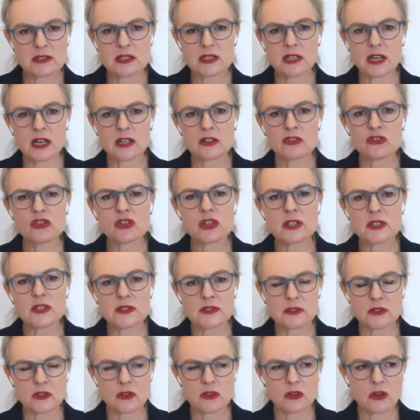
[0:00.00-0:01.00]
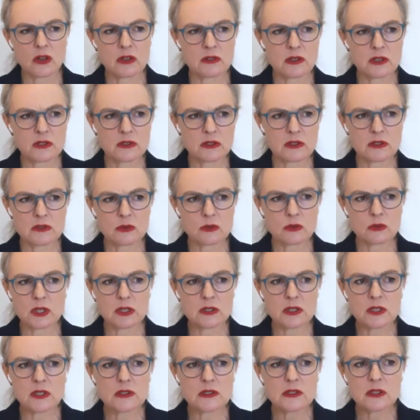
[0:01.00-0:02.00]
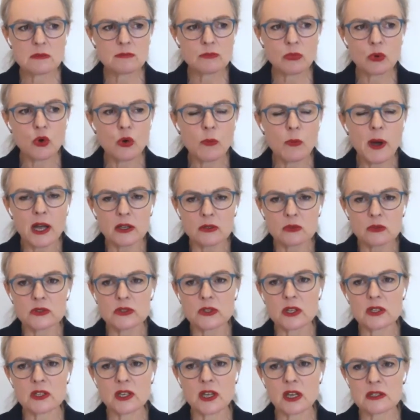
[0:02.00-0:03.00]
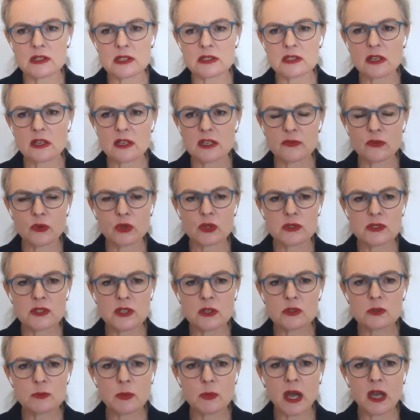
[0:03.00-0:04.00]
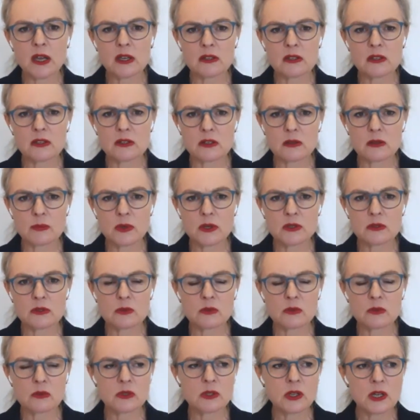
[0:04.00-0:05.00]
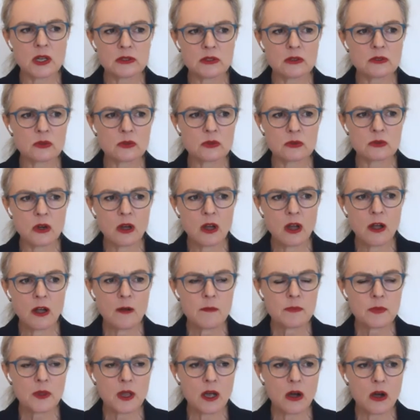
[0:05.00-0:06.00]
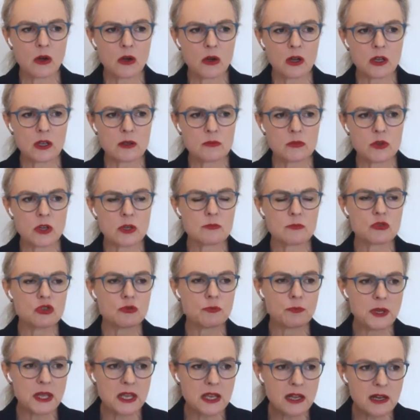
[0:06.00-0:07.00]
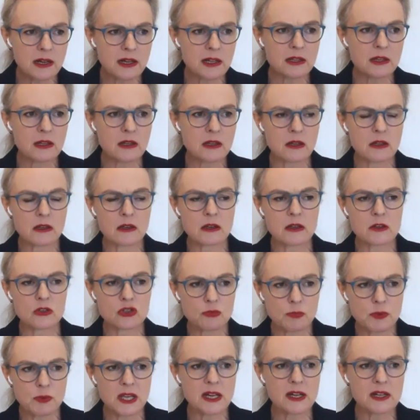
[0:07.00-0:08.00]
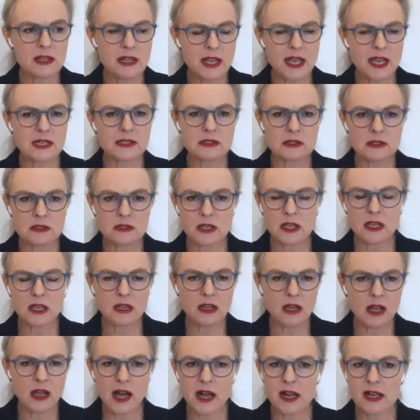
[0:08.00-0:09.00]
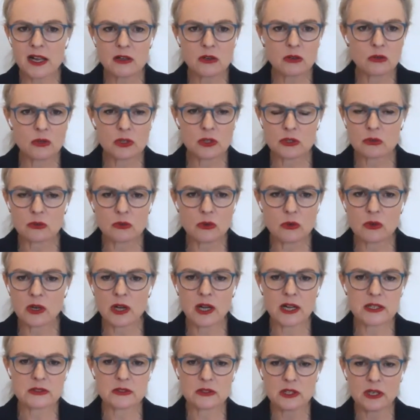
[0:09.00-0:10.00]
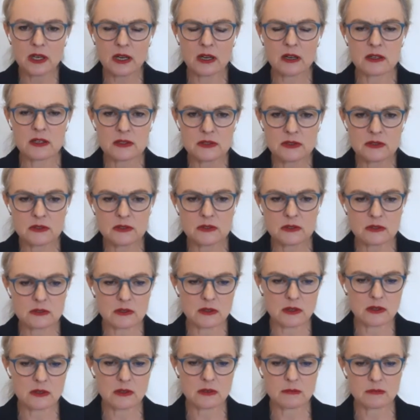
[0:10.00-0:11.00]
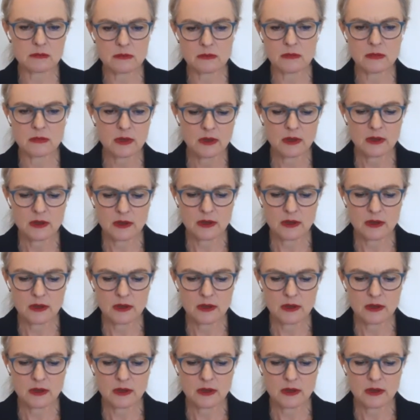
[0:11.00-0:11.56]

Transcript: die sich anschließen können. Das sind so Indizien, Beobachtungskriterien sicherlich für erziehungsberechtigte Personen, also so auch im, im Spielen, äh, Spielen, Essen, Trinken, Alkohol, Drogen. Also da ist ähm,